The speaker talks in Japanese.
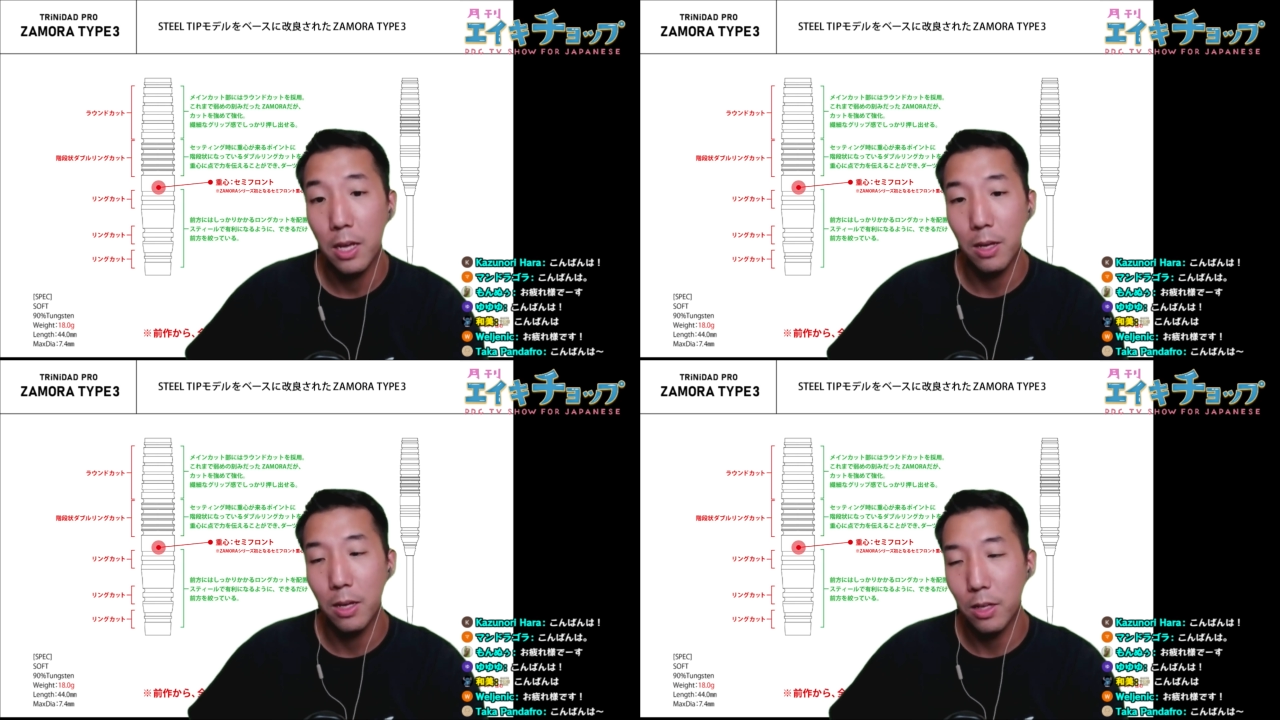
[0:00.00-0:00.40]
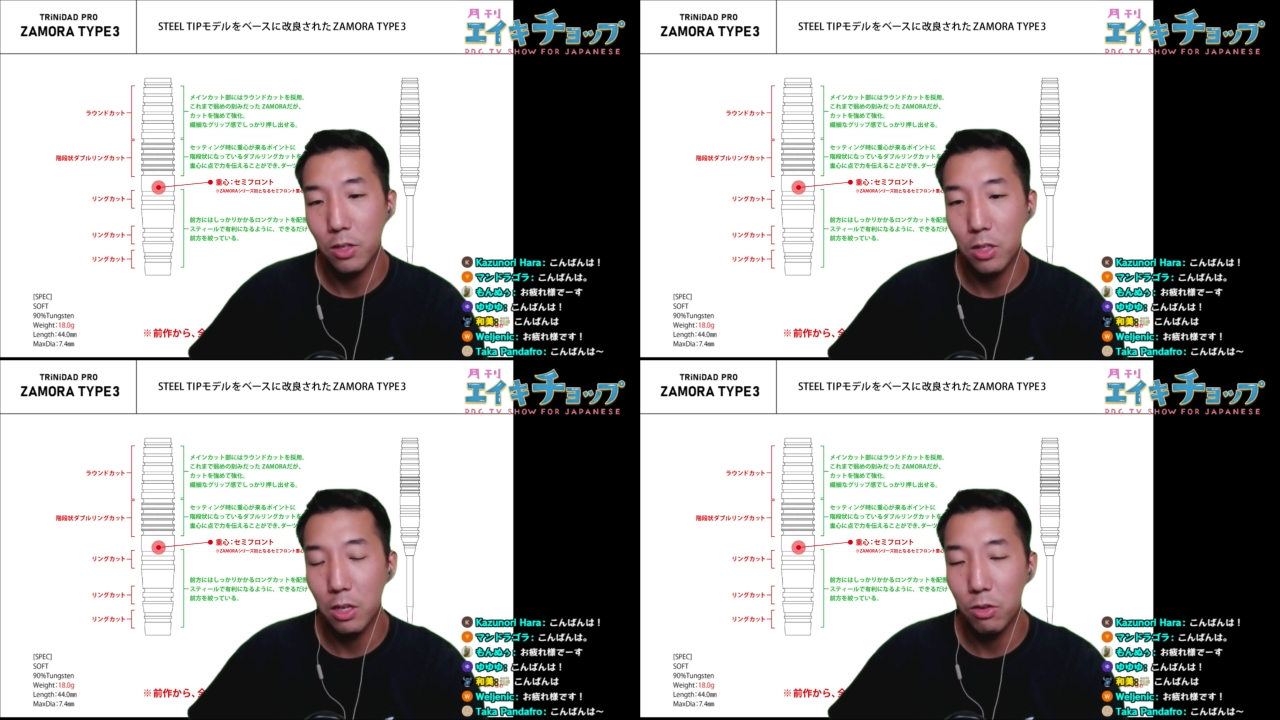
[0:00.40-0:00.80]
えー、
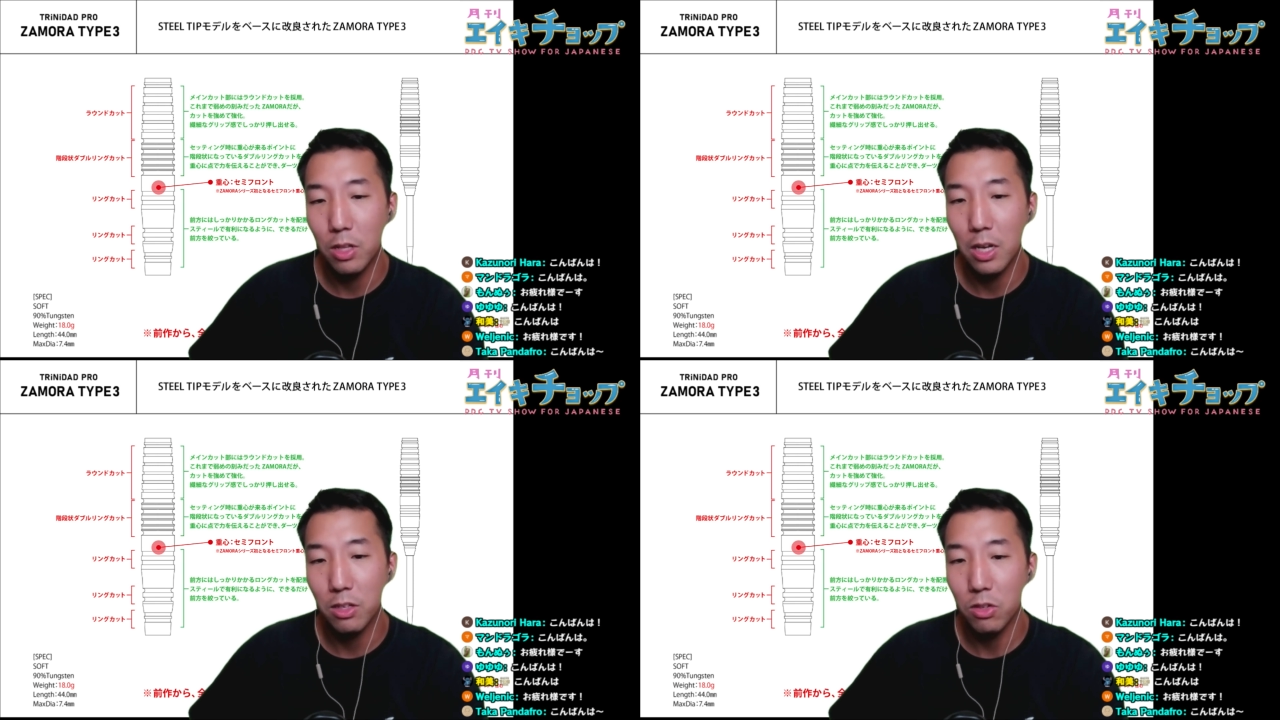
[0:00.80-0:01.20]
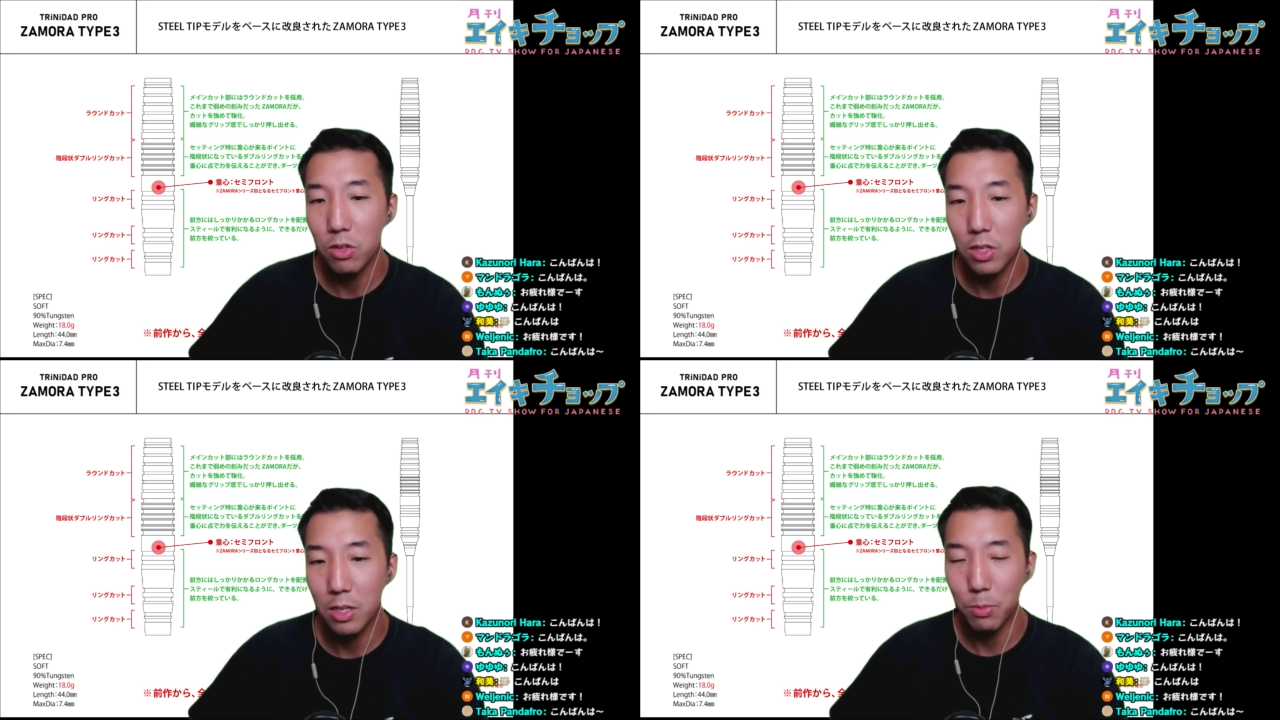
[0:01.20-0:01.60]
スティールダーツ
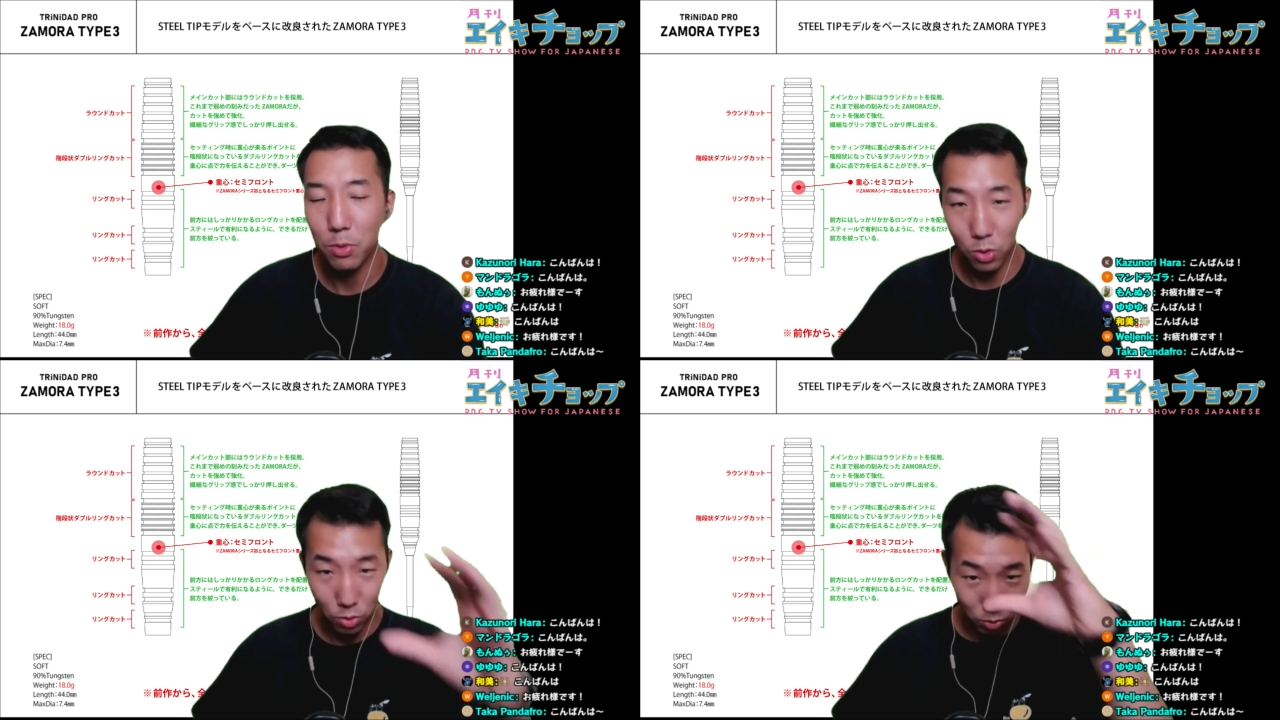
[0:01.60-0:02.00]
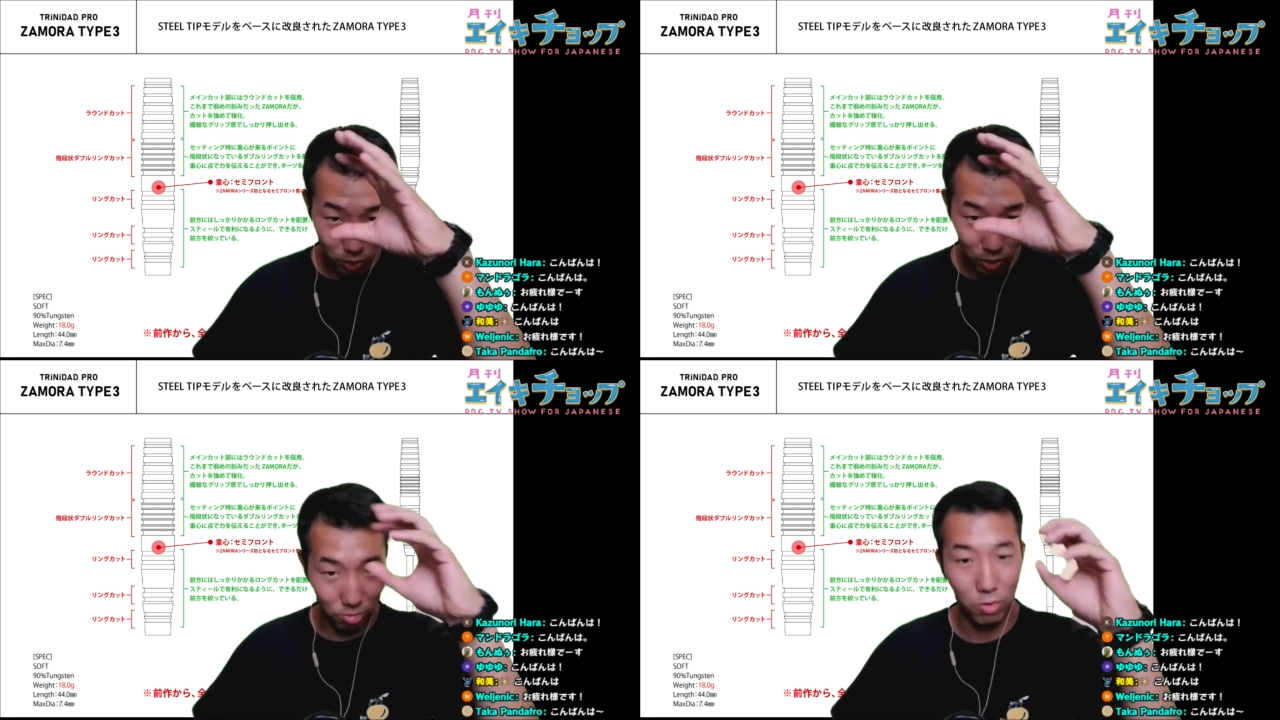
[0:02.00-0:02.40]
の前方のこ
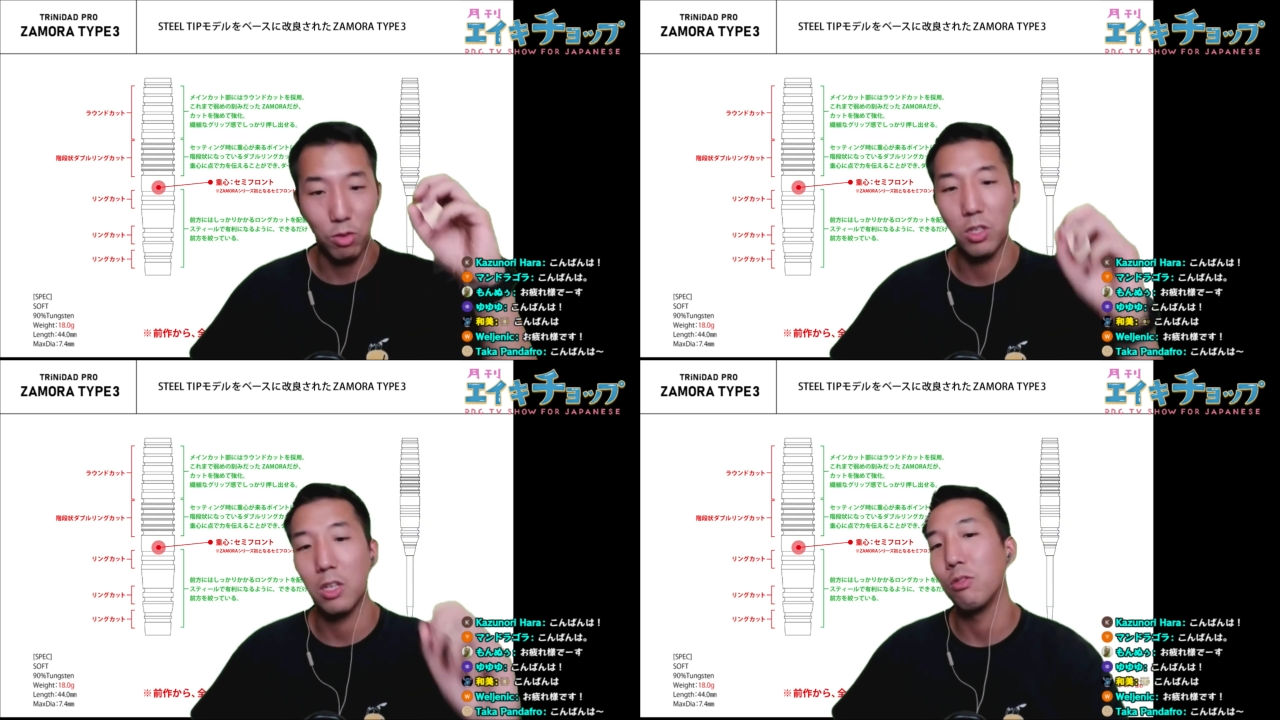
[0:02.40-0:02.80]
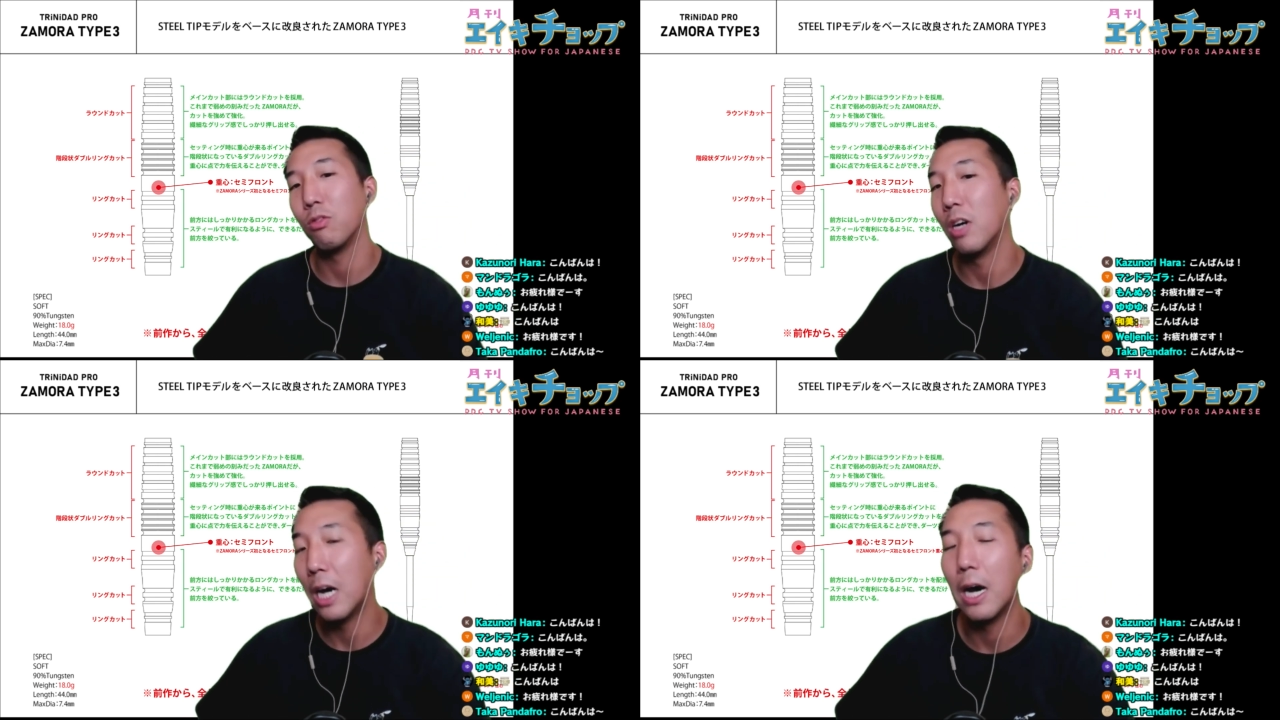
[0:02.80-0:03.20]
うキュッとしたと
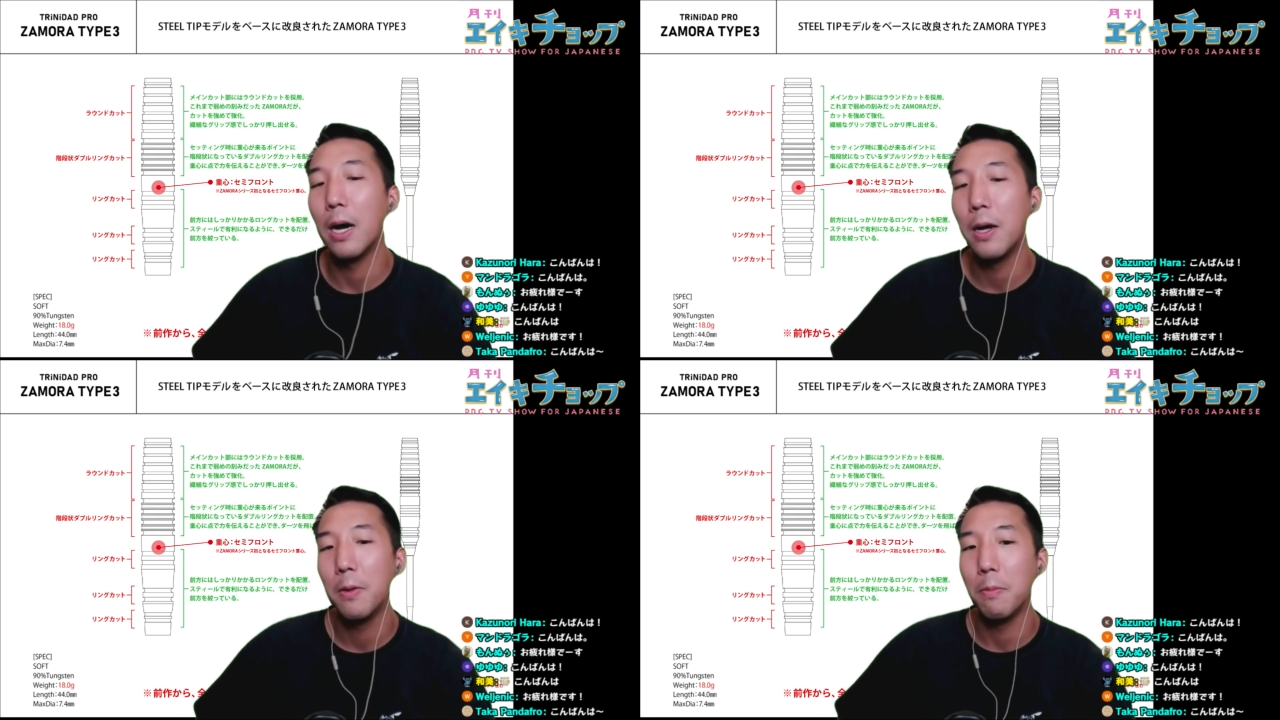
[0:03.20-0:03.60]
こが